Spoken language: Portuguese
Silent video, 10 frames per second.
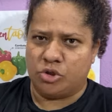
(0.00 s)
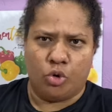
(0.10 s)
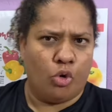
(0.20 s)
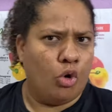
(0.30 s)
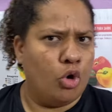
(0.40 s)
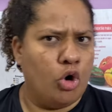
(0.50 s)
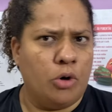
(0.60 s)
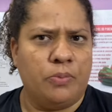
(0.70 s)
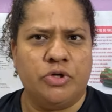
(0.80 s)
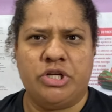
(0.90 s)
no
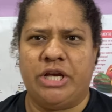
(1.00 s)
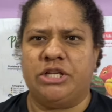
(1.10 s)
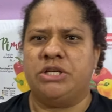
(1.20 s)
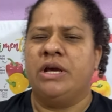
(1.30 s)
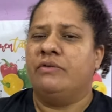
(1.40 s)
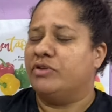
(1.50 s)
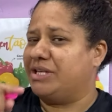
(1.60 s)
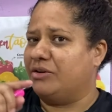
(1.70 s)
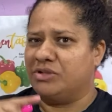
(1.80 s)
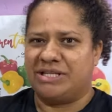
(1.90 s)
corpo, gente.
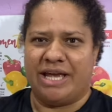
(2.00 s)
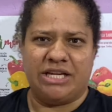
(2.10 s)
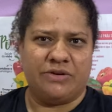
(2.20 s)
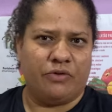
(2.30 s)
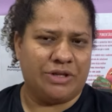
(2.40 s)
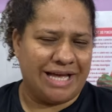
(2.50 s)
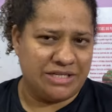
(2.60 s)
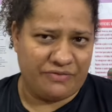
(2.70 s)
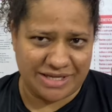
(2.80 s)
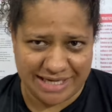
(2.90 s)
Você não sente vontade
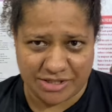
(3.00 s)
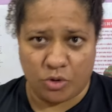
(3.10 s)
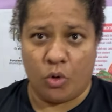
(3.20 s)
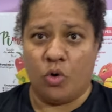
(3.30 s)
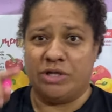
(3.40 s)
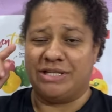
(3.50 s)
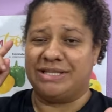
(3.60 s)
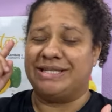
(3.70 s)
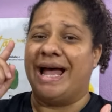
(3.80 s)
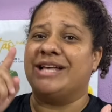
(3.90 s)
de fazer as
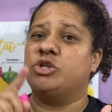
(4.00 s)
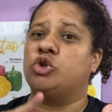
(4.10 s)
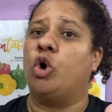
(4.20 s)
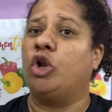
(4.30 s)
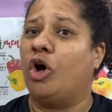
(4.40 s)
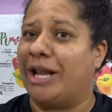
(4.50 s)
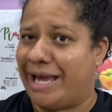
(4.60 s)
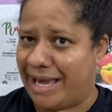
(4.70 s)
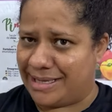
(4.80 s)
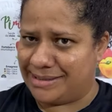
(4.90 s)
coisas, dá
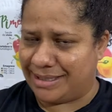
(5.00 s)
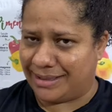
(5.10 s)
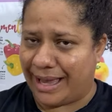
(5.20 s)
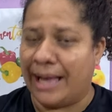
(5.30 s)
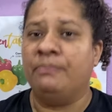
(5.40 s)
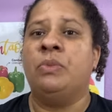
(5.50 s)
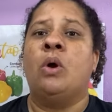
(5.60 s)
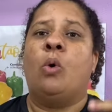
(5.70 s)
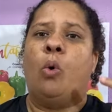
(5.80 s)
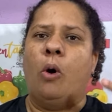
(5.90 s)
sonolência, tá?
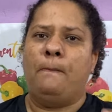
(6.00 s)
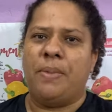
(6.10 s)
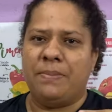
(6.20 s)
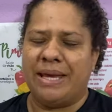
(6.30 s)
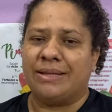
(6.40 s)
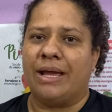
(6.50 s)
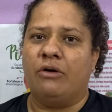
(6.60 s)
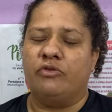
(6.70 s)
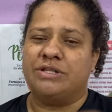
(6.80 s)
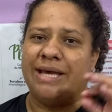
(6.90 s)
O
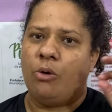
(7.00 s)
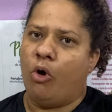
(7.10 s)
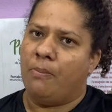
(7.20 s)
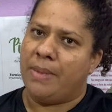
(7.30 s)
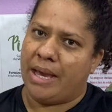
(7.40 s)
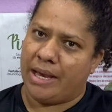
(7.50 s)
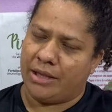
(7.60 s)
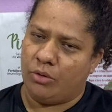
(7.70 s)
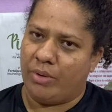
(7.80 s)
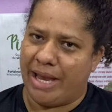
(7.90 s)
pimentão, você
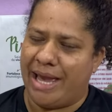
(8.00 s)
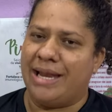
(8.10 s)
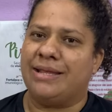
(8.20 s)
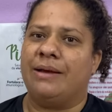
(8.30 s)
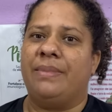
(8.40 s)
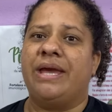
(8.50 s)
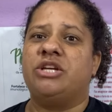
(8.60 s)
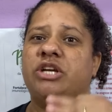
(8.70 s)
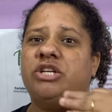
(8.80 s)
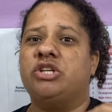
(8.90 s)
comendo ele também,
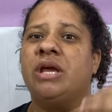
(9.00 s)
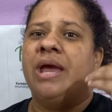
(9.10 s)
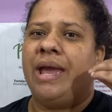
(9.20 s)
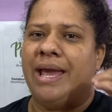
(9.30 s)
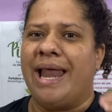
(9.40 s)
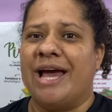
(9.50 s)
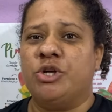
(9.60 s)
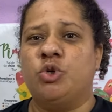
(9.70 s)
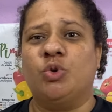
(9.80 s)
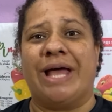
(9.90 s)
gente, ele
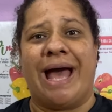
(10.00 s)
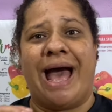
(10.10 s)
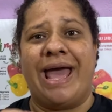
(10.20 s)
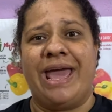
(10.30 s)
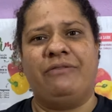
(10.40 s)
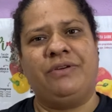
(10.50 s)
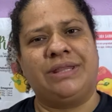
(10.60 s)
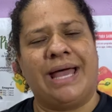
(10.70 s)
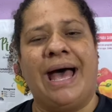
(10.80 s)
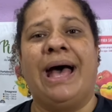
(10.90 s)
ajuda a
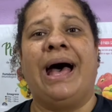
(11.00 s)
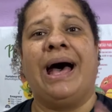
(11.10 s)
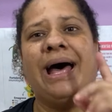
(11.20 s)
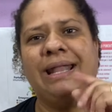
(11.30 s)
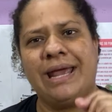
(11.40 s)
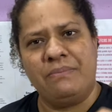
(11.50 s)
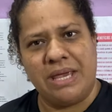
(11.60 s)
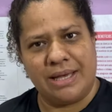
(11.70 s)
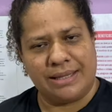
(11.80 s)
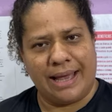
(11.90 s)
evitar a
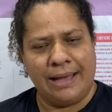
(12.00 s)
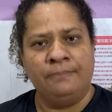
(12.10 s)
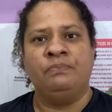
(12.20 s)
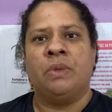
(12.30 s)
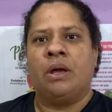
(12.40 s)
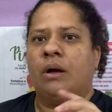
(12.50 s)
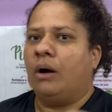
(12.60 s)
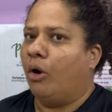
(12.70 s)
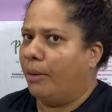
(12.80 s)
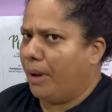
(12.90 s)
anemia, tá?
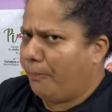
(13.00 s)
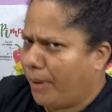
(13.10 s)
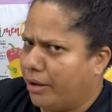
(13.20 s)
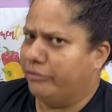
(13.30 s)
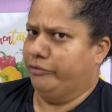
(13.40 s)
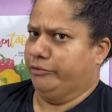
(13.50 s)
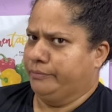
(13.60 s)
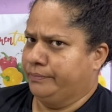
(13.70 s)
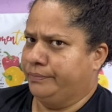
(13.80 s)
Ó, meu povo.